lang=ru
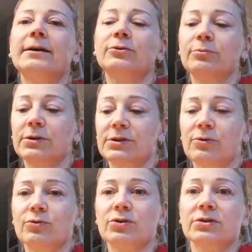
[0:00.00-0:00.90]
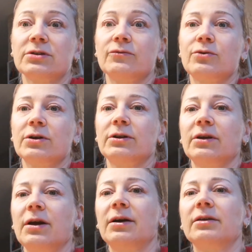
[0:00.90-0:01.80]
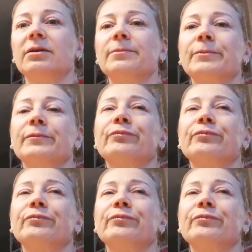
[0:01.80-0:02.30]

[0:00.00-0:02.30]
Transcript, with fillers: А то у меня закончился творог до ягоды.